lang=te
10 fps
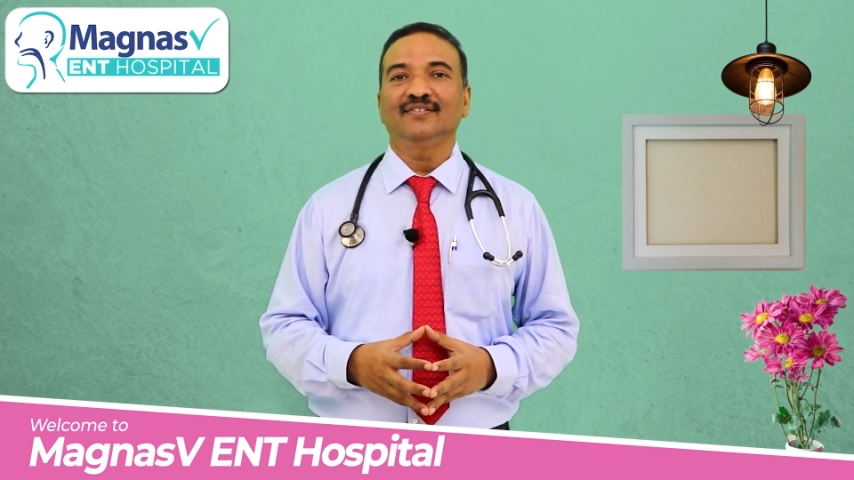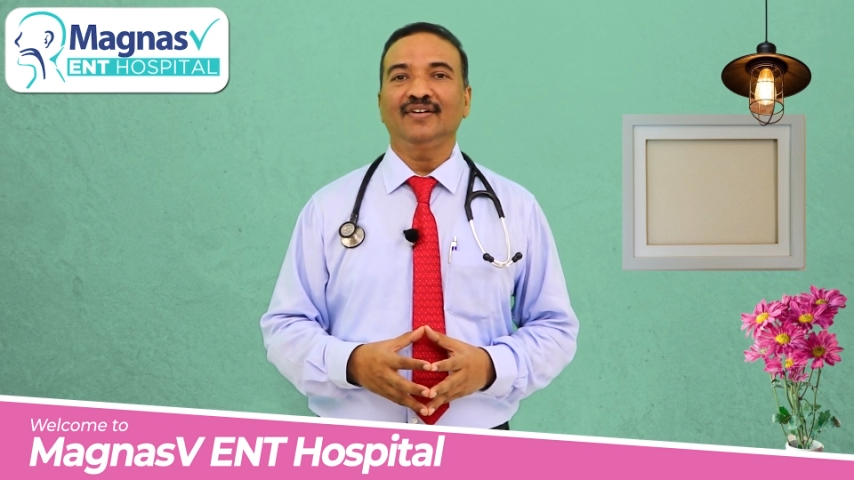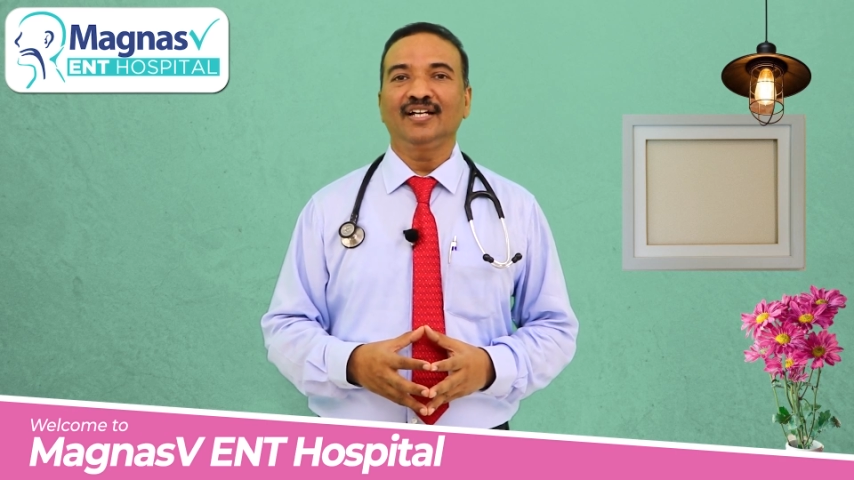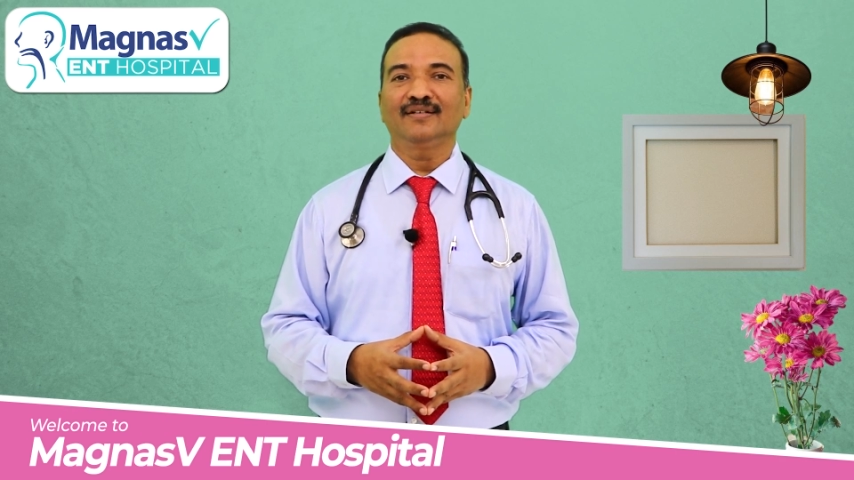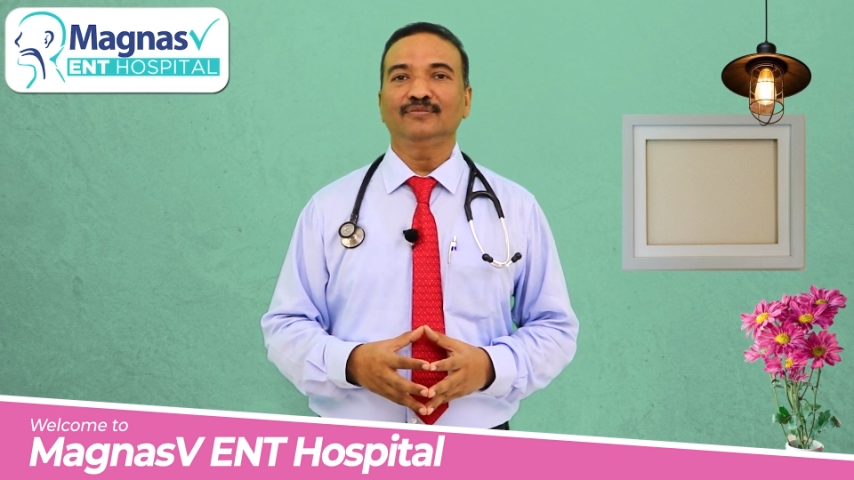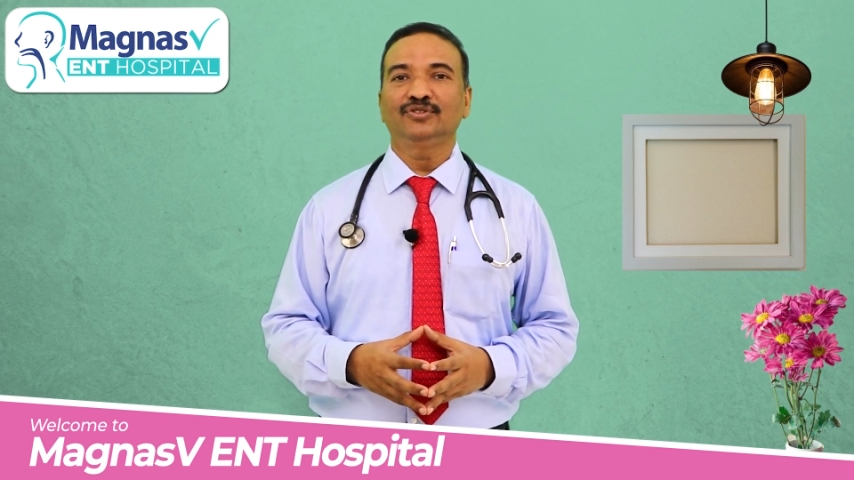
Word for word: వెల్కమ్